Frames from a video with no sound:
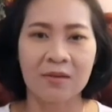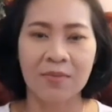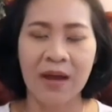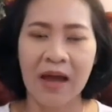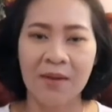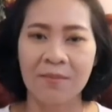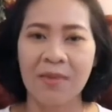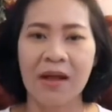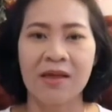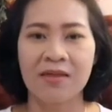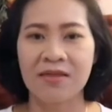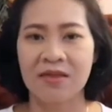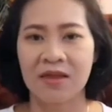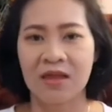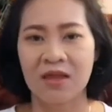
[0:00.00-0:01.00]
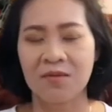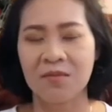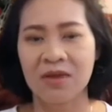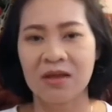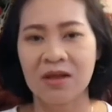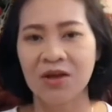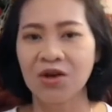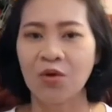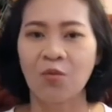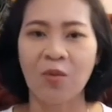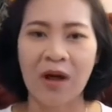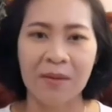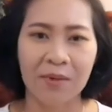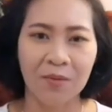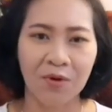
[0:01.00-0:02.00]
พานใบสี มีขนมห
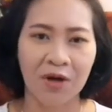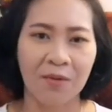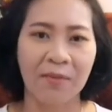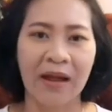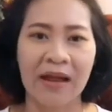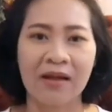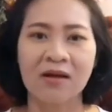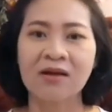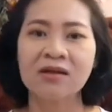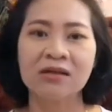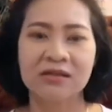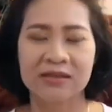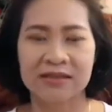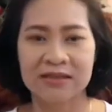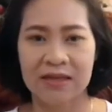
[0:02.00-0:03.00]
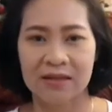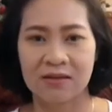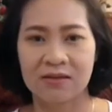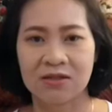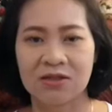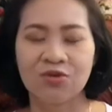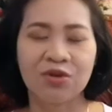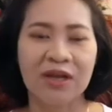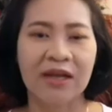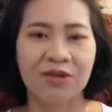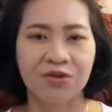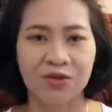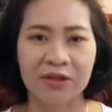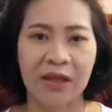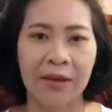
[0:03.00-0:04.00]
วาน มีผลไม้ ก็คือจะจัดชุดใหญ่
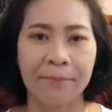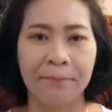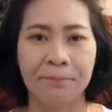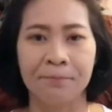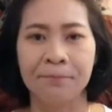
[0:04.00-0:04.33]
ชุดเต็ม